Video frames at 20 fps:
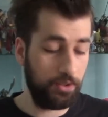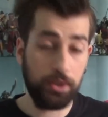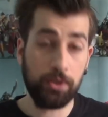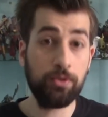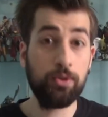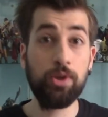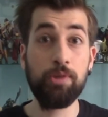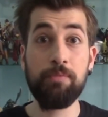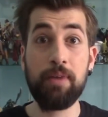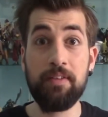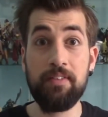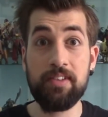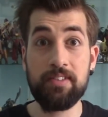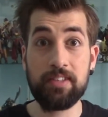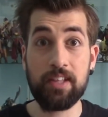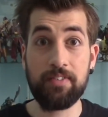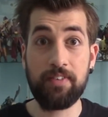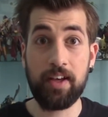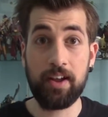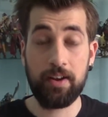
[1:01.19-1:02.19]
io non ho mai
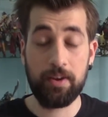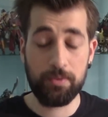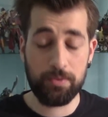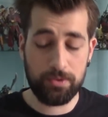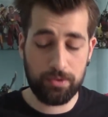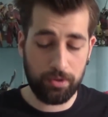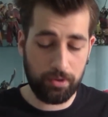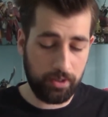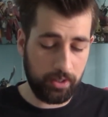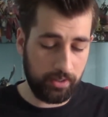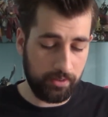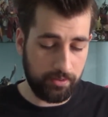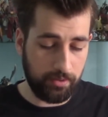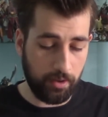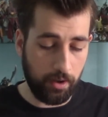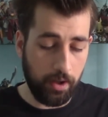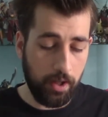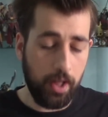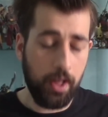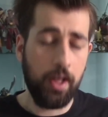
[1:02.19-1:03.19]
vista farle un
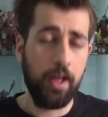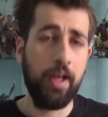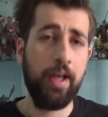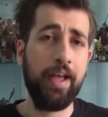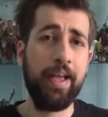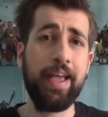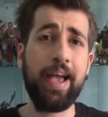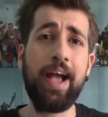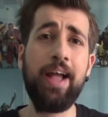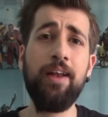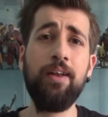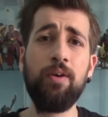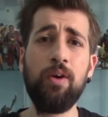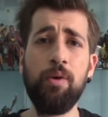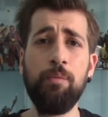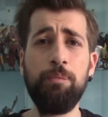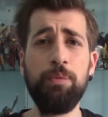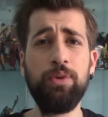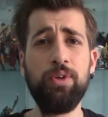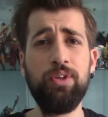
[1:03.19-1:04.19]
sorriso, e ha il
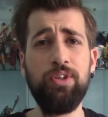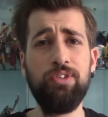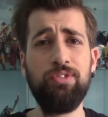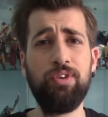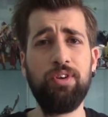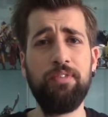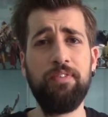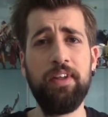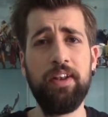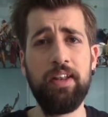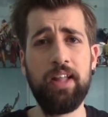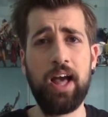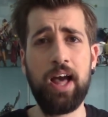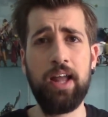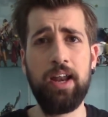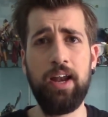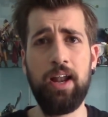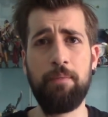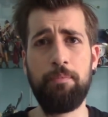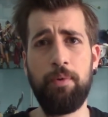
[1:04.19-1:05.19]
compito di
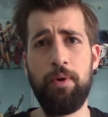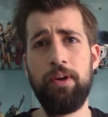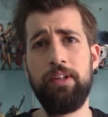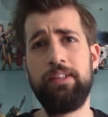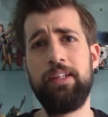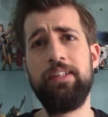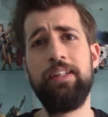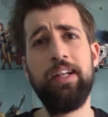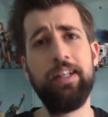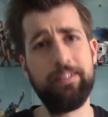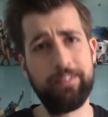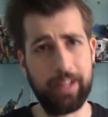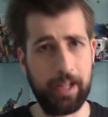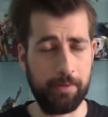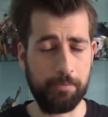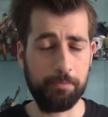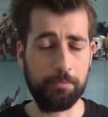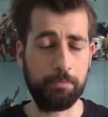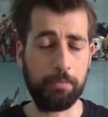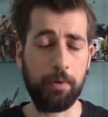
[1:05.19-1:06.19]
sorvegliare la porta del
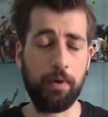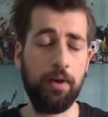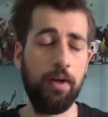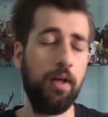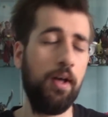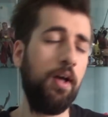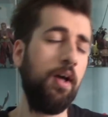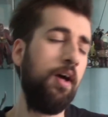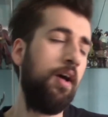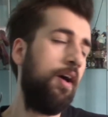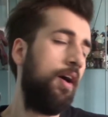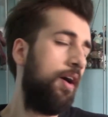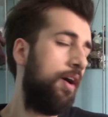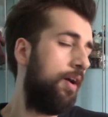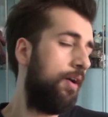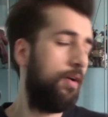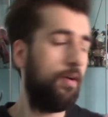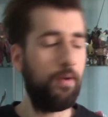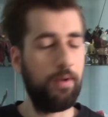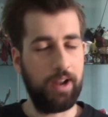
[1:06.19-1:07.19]
tempo.
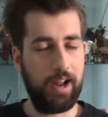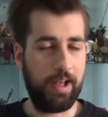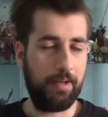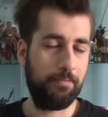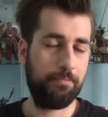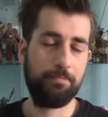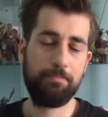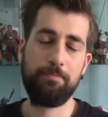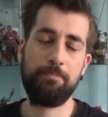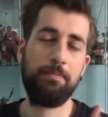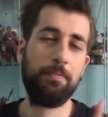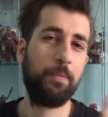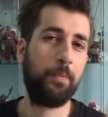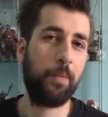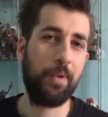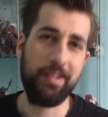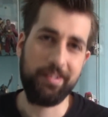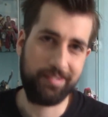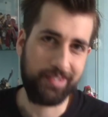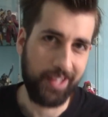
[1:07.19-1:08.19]
Ora,
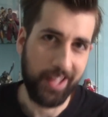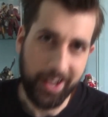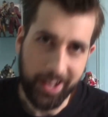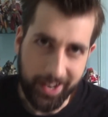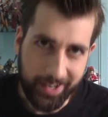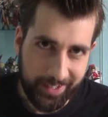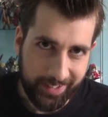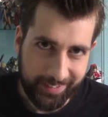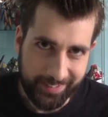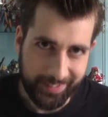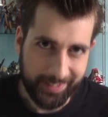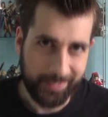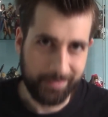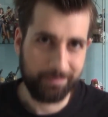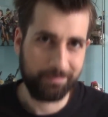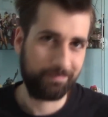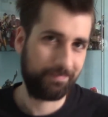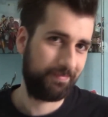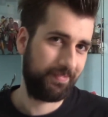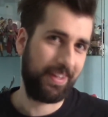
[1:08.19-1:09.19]
qui in
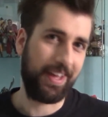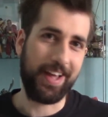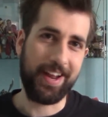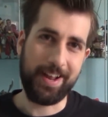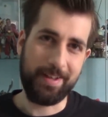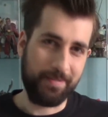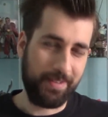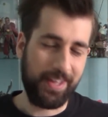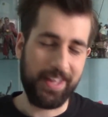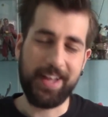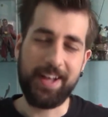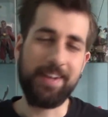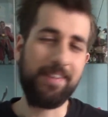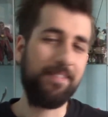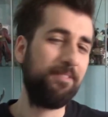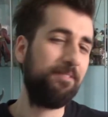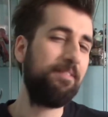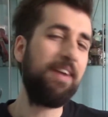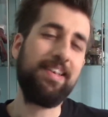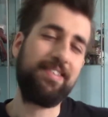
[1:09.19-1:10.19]
Serenity, Cara
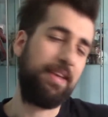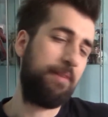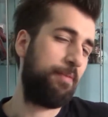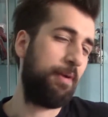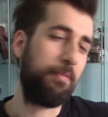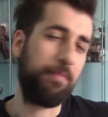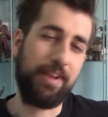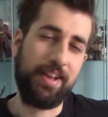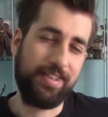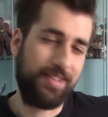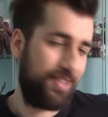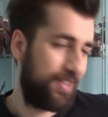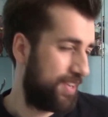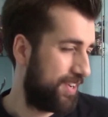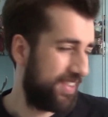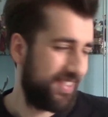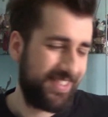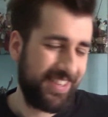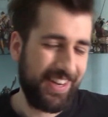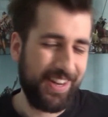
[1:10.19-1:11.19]
mia, ma sei proprio una
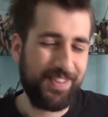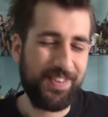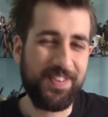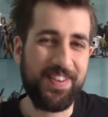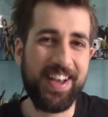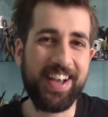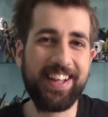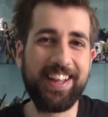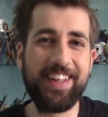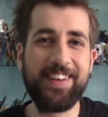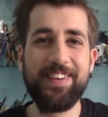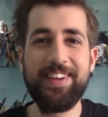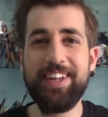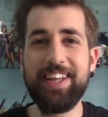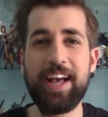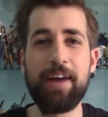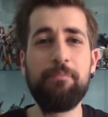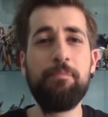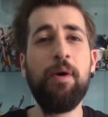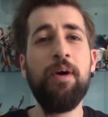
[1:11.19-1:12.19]
stronza di prima
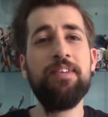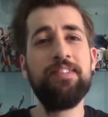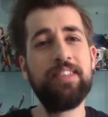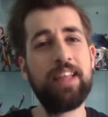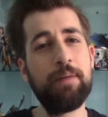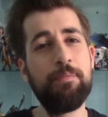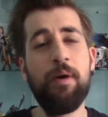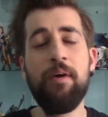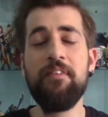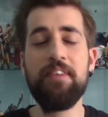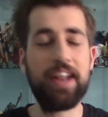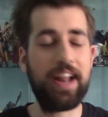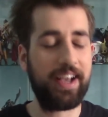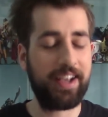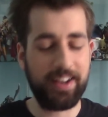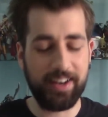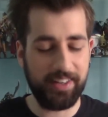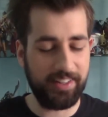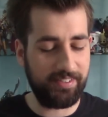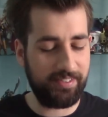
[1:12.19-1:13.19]
categoria. Poi povera
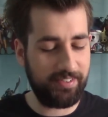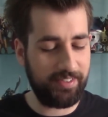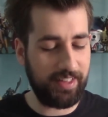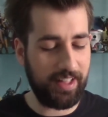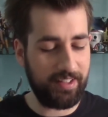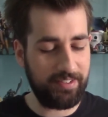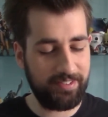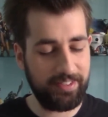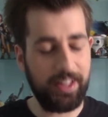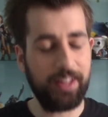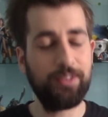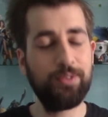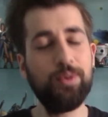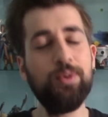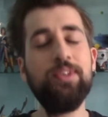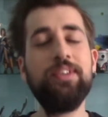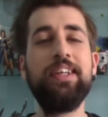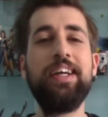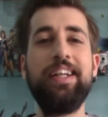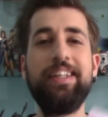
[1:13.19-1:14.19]
Crista sta
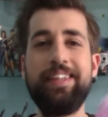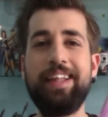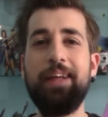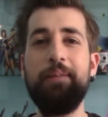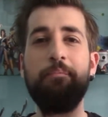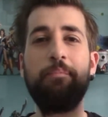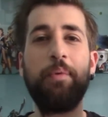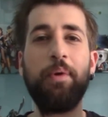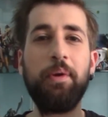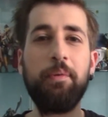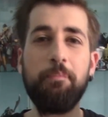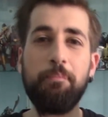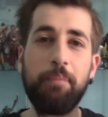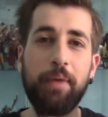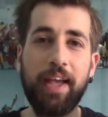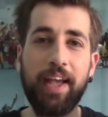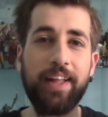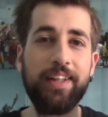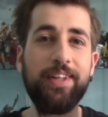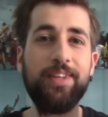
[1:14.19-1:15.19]
tutto il tempo in
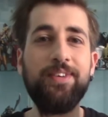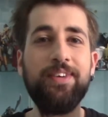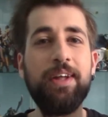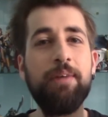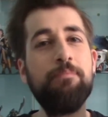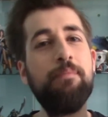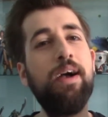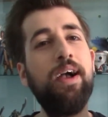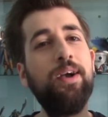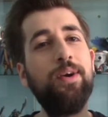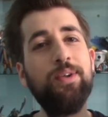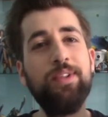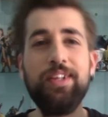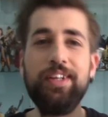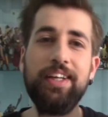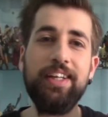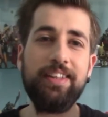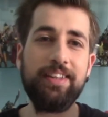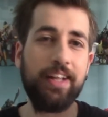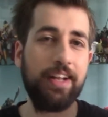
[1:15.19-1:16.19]
piedi, non ha manco
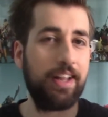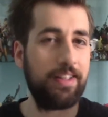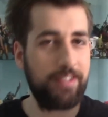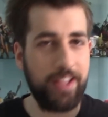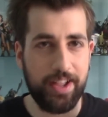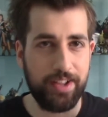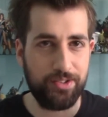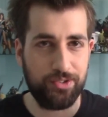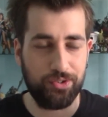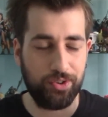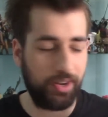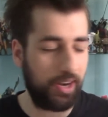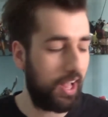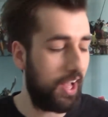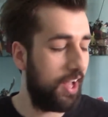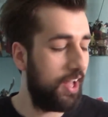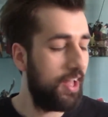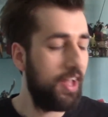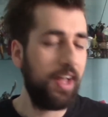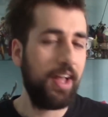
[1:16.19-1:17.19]
diritto a una
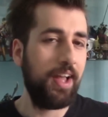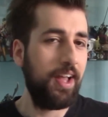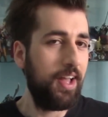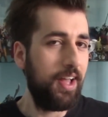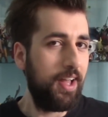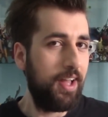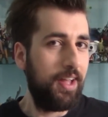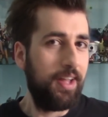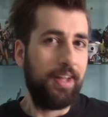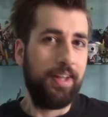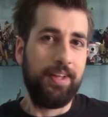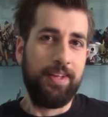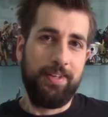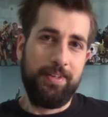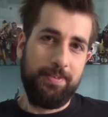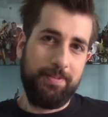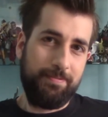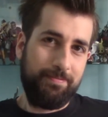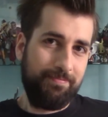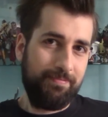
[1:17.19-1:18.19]
seggiola.
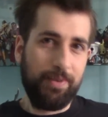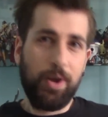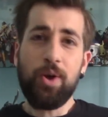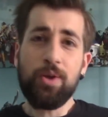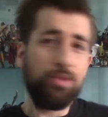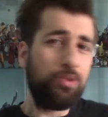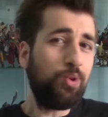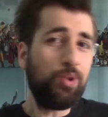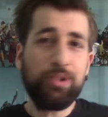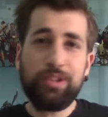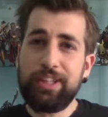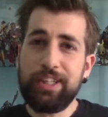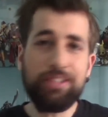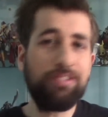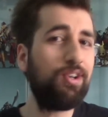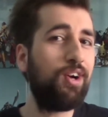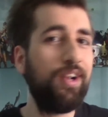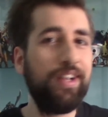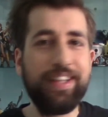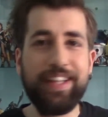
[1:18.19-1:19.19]
Con tutti i
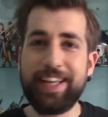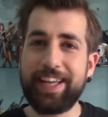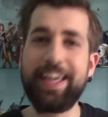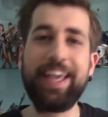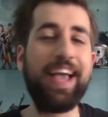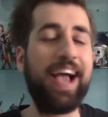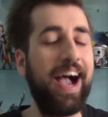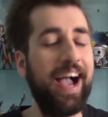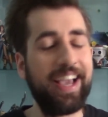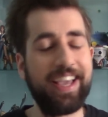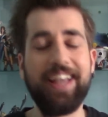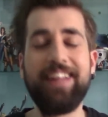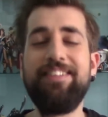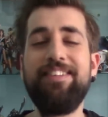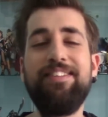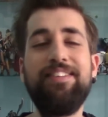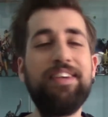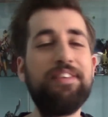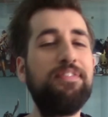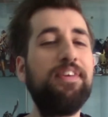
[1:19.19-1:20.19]
soldi che hai, che
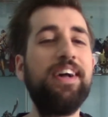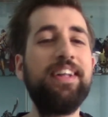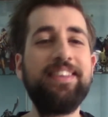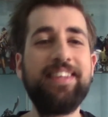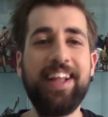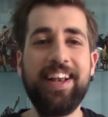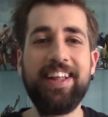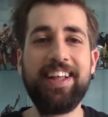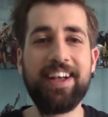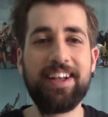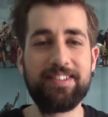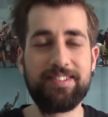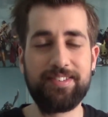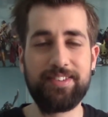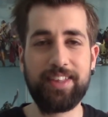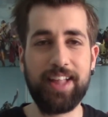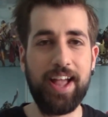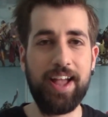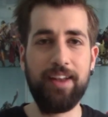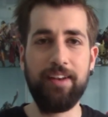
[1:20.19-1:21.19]
ti sei fatta il
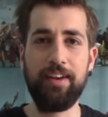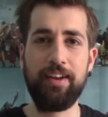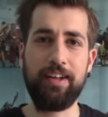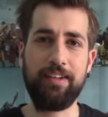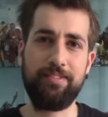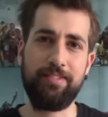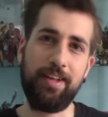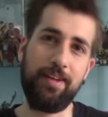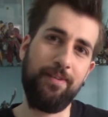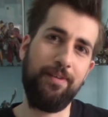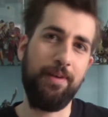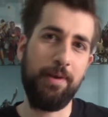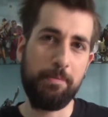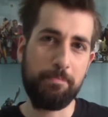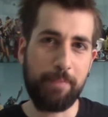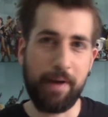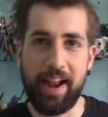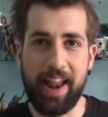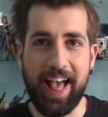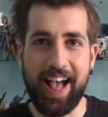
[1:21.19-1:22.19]
castello, il castello, il
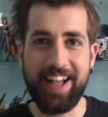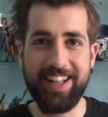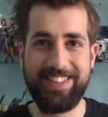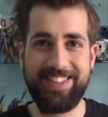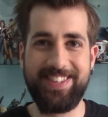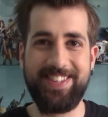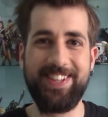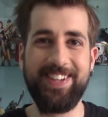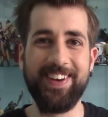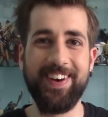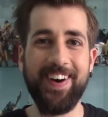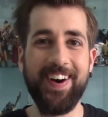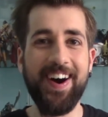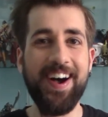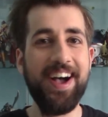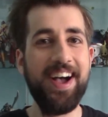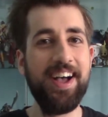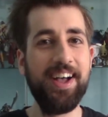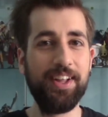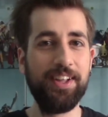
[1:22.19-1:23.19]

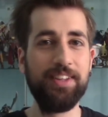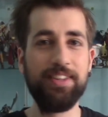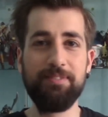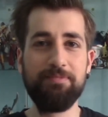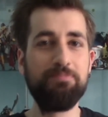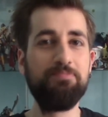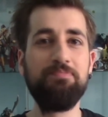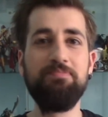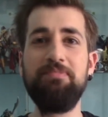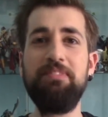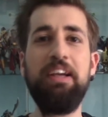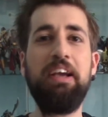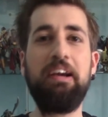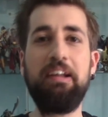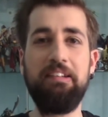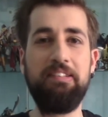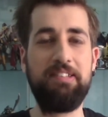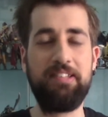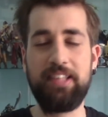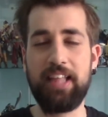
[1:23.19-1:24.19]
palazzo di
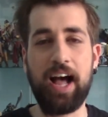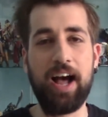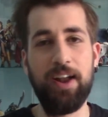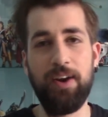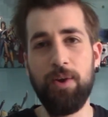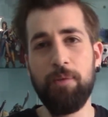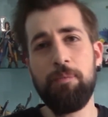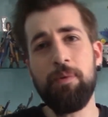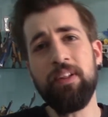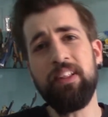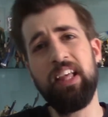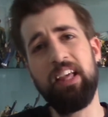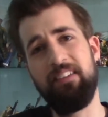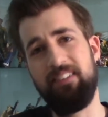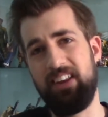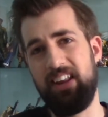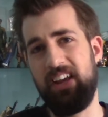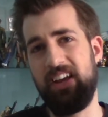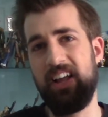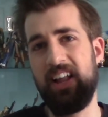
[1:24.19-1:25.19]
cristallo,
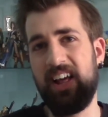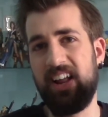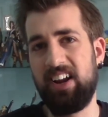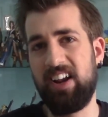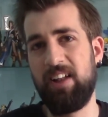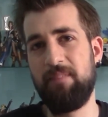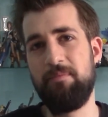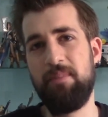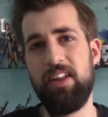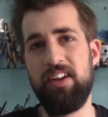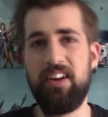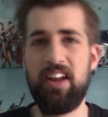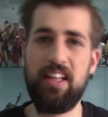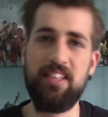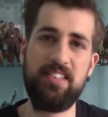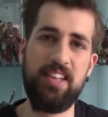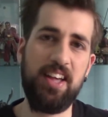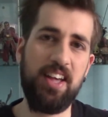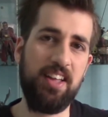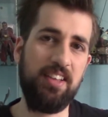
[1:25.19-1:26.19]
potevi regalarla almeno
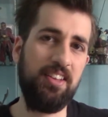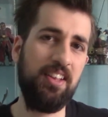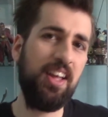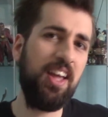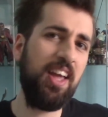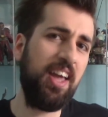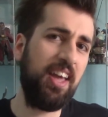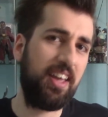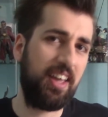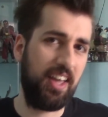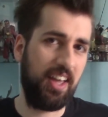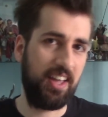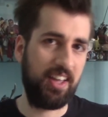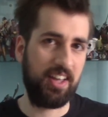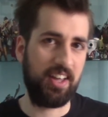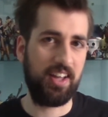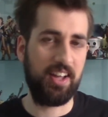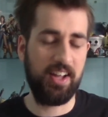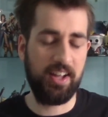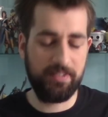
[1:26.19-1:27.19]
una sede. E eh, che
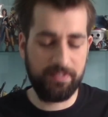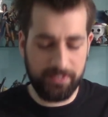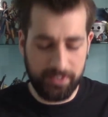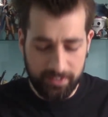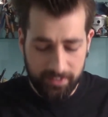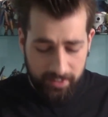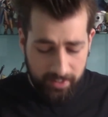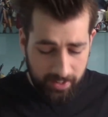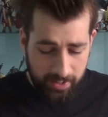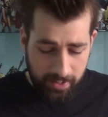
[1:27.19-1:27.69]
cazzo.